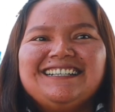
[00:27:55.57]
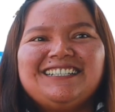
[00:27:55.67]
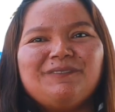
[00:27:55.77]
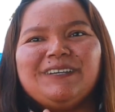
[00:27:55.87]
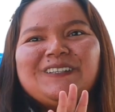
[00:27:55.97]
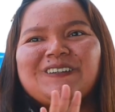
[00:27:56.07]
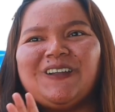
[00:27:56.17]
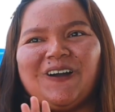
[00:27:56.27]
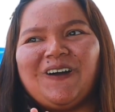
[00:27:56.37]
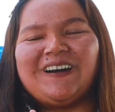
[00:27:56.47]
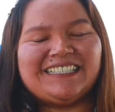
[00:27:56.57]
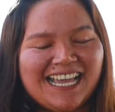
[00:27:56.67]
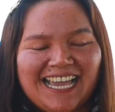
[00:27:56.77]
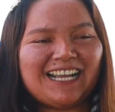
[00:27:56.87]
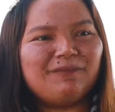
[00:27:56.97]
คือไม่ต้องรอ
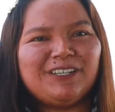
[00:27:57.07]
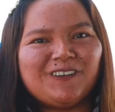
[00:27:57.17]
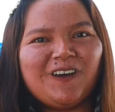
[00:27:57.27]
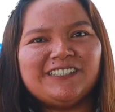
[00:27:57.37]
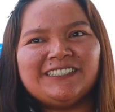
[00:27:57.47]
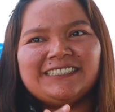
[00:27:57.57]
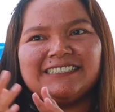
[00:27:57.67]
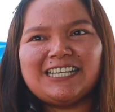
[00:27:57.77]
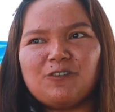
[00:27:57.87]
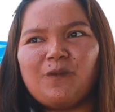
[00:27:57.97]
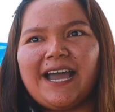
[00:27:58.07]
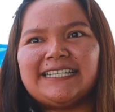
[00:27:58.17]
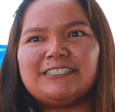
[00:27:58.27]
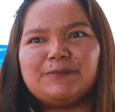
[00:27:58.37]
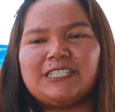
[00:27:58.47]
ใช่ค่ะไม่ต้องรอจนถึง7 วัน
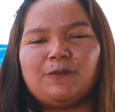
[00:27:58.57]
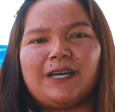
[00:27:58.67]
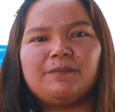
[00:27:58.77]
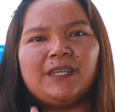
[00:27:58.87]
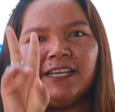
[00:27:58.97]
14 วัน